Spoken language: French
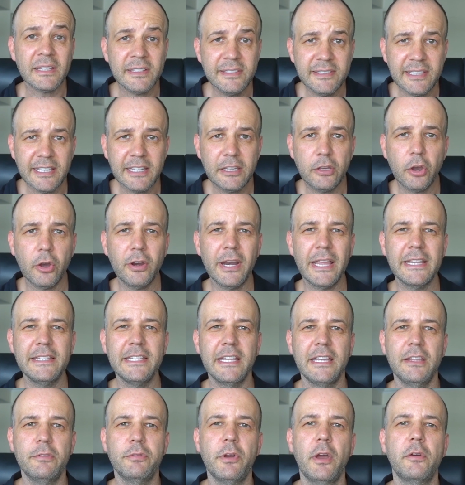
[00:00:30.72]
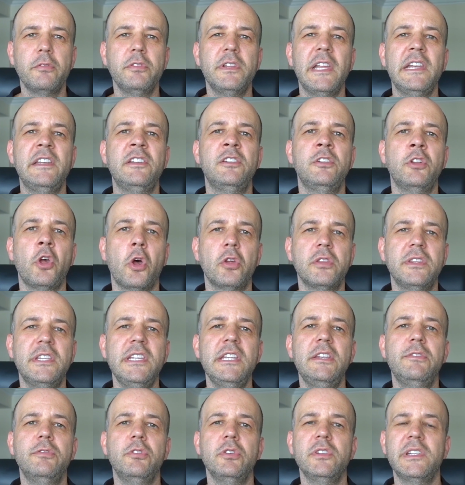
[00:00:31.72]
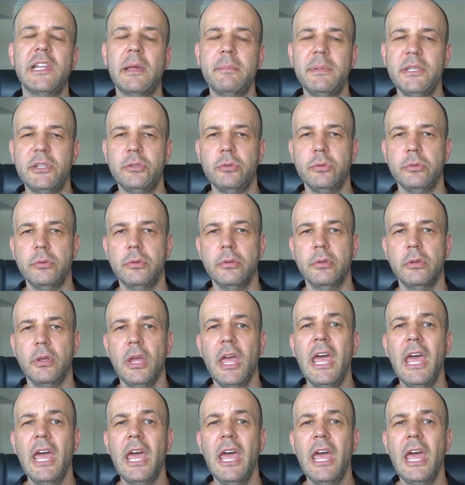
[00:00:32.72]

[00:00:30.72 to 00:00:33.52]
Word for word: C'est quand la dernière fois que vous êtes sorti de vos habitudes